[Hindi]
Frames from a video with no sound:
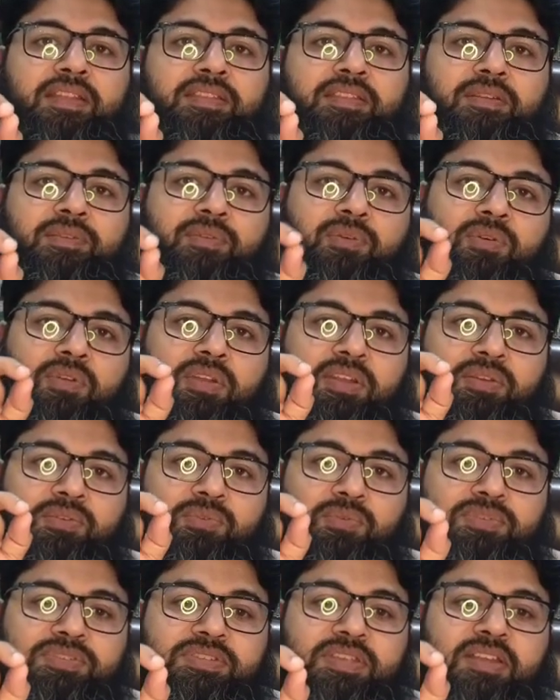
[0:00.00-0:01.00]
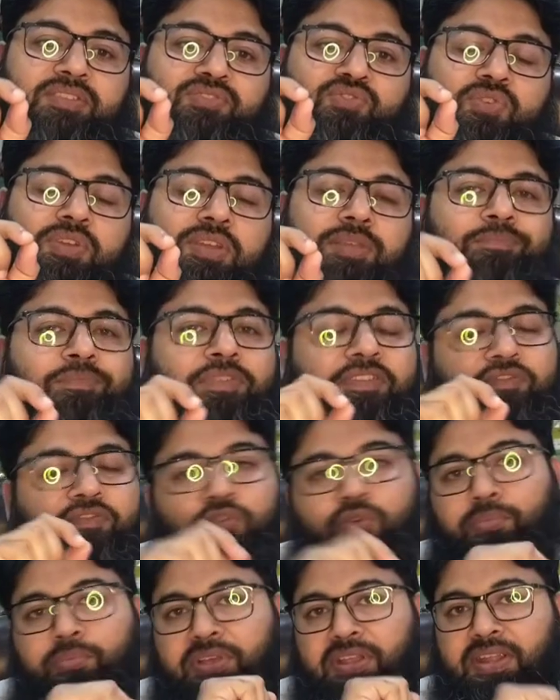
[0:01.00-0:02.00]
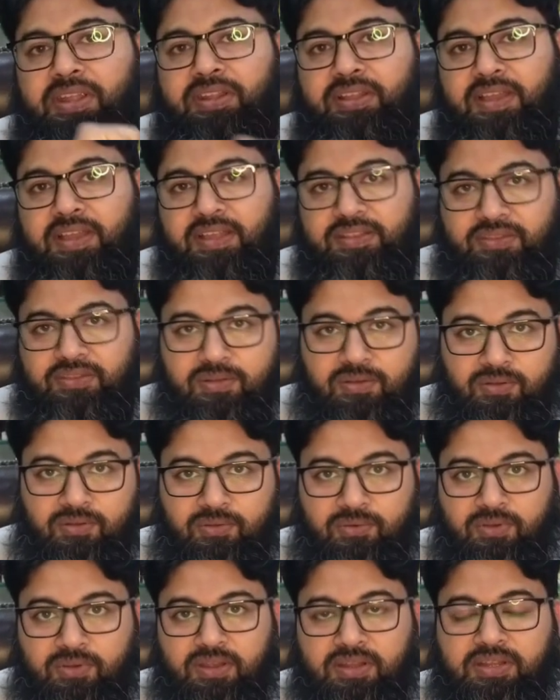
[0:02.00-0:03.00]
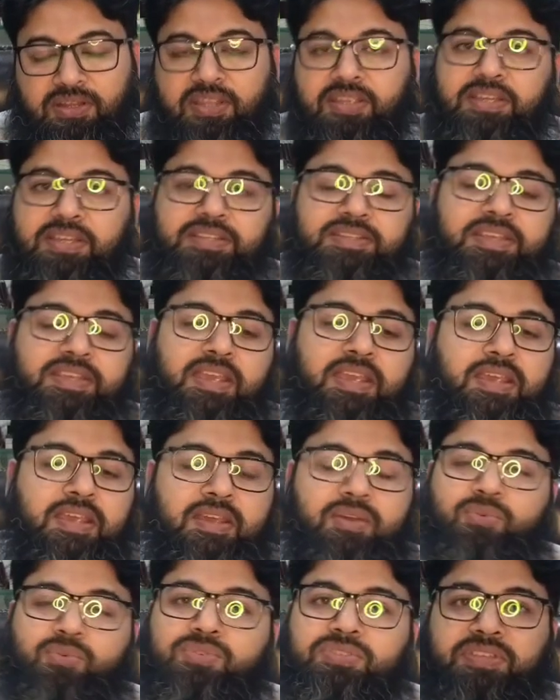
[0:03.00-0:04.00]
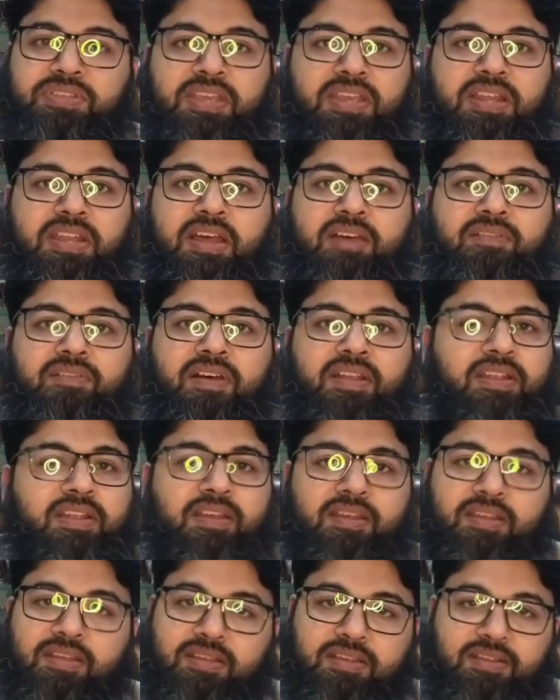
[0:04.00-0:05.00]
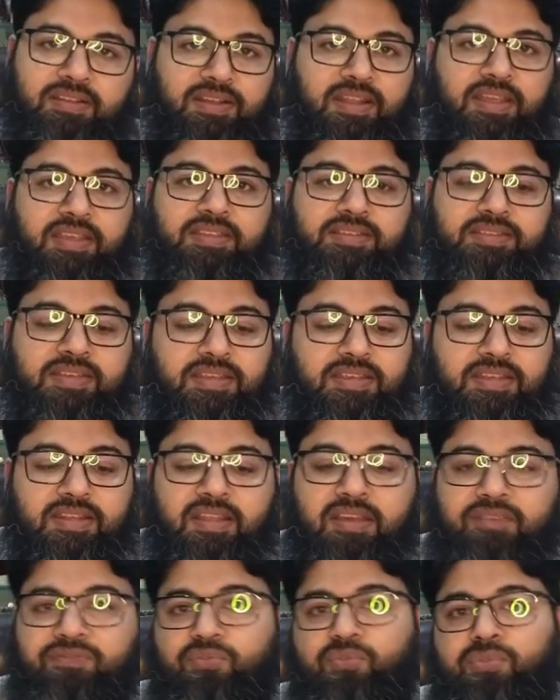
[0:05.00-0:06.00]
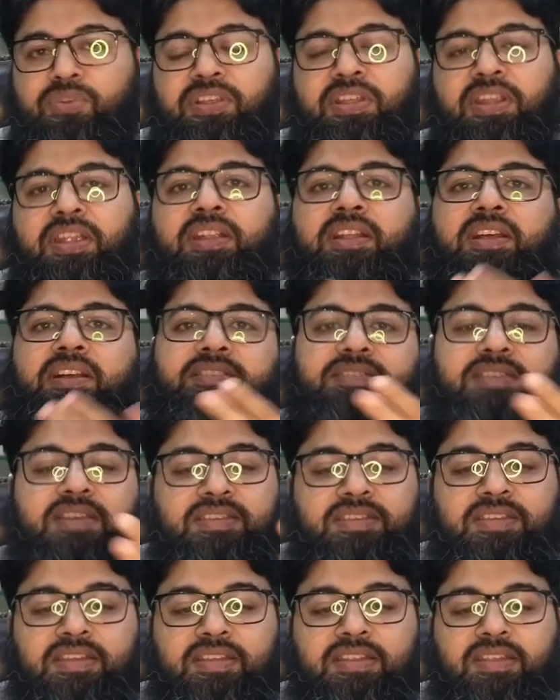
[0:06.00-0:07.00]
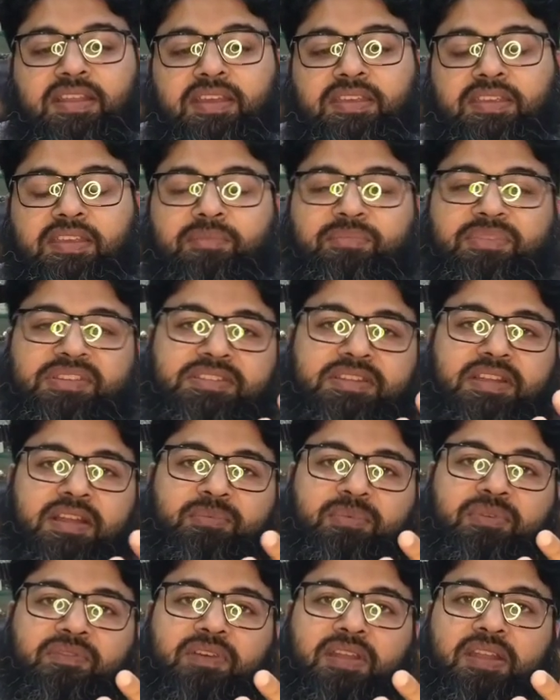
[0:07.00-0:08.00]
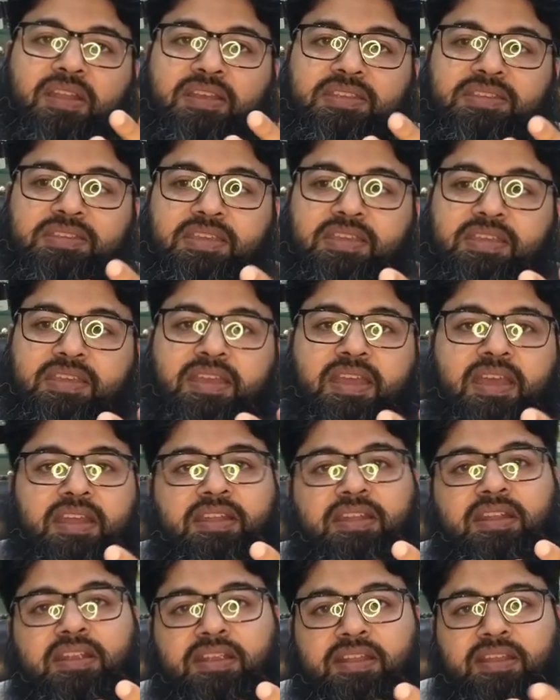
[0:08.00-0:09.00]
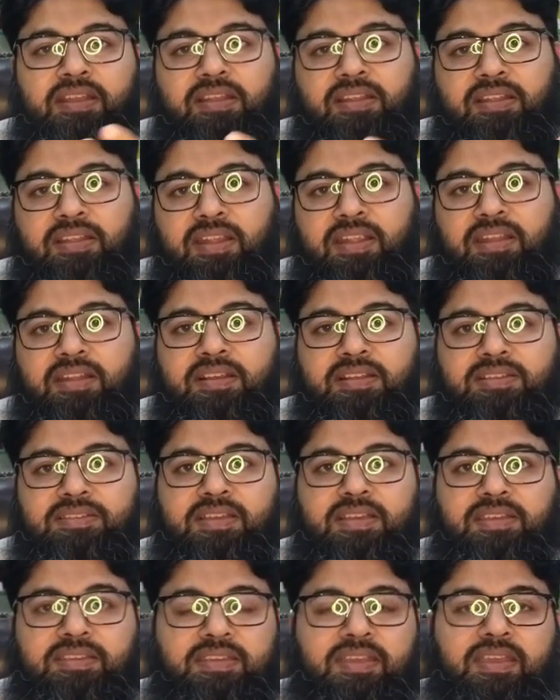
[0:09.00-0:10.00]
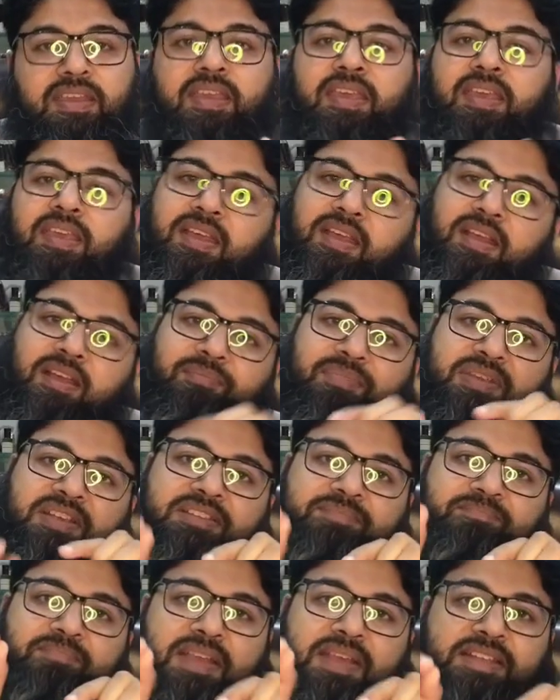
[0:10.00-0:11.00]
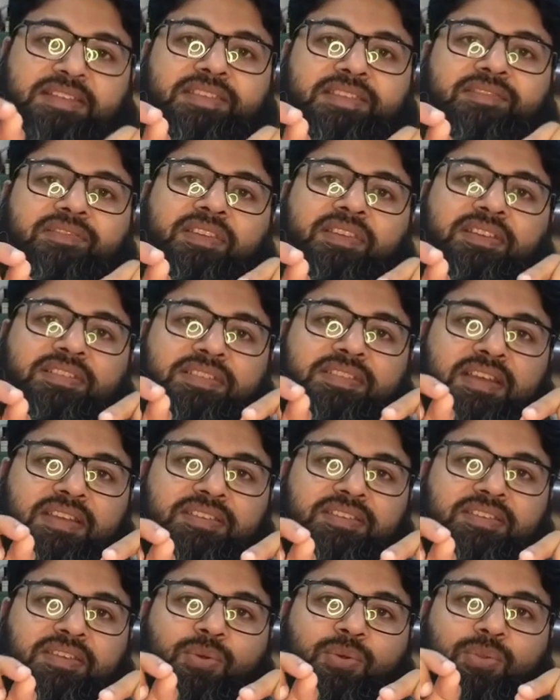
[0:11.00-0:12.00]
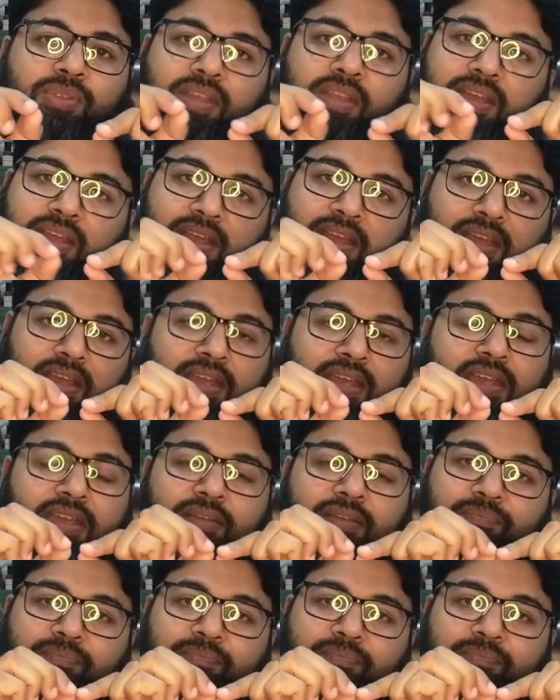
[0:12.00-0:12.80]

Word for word: एथेनॉल कौन सा जो कि परफ्यूम ग्रेड का एथेनॉल होगा ठीक है जी उसके अलावा नहीं चाहिए ना फूड ग्रेड का चाहिए ना ही हमें जनाब वाला ये एनवर्टिकल ग्रेड का चाहिए हमें स्पेसिफिक चाहिए होता है